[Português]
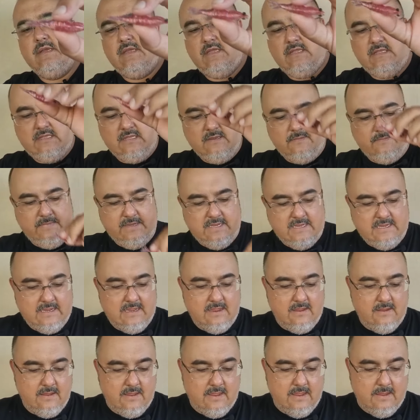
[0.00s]
que
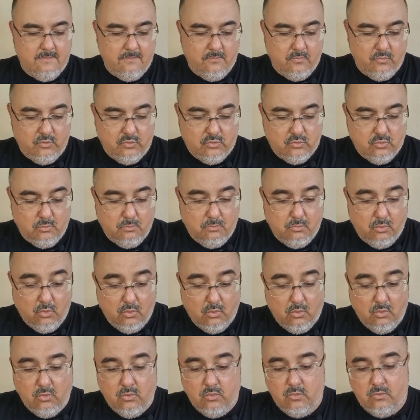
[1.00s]
também é, é muito
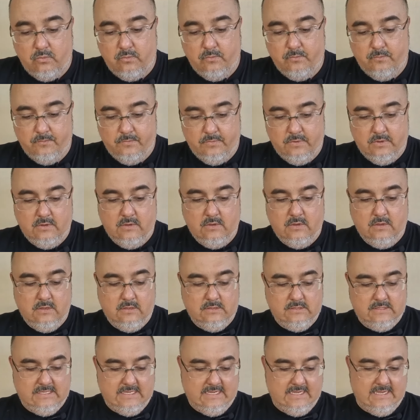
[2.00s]
bom,
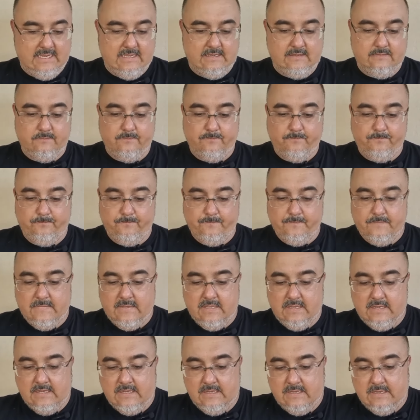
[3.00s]
tá?
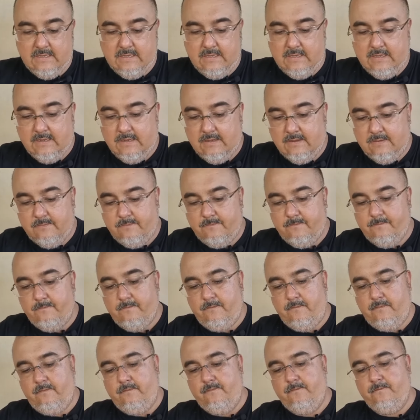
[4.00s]

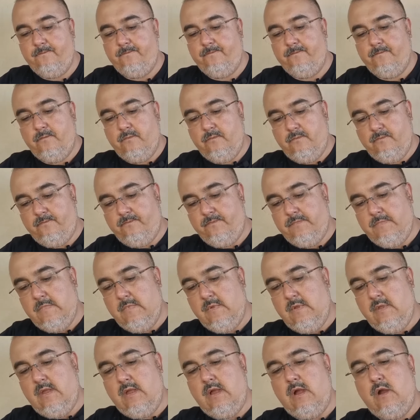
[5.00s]
Uh,
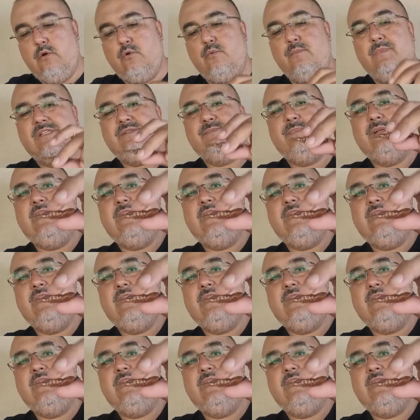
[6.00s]
algumas